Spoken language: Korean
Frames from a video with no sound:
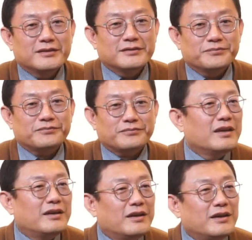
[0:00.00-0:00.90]
예.
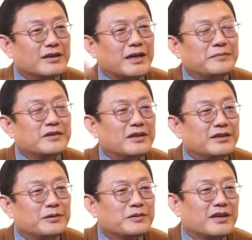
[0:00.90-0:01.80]
이래야
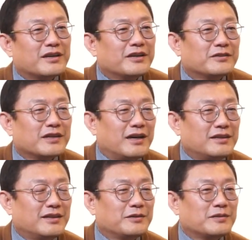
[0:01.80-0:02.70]
남들한테도 잘해요.
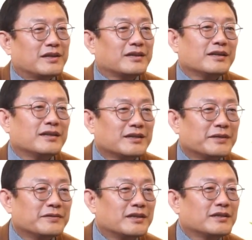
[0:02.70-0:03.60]
나한테도 잘해야
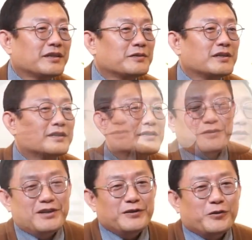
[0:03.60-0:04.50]
남들한테도.
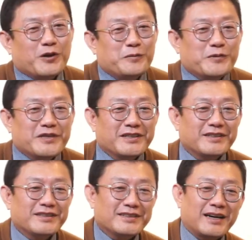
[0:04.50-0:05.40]
습관을 돌아보셔야
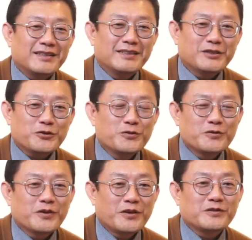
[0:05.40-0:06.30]
돼요. 나를
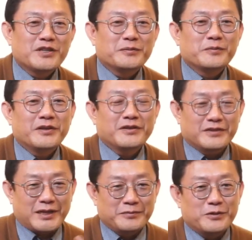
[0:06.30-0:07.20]
존중해 주다
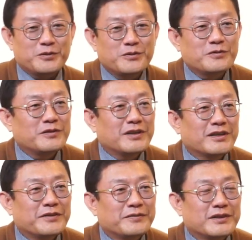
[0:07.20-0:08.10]
보면요. 남도
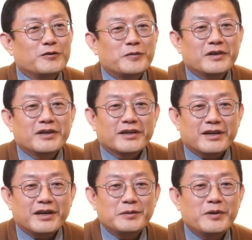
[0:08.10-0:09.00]
존중하게 되니까. 얼마나
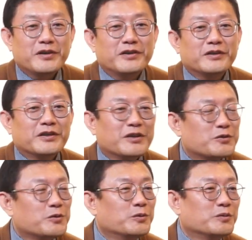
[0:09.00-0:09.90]
이게 카르마 경영에
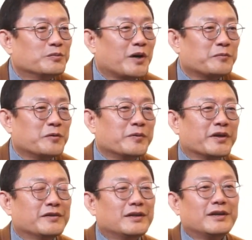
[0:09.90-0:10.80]
좋은
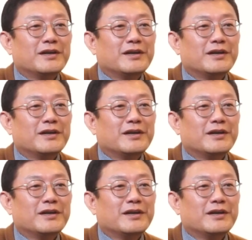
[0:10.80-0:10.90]
방법이에요.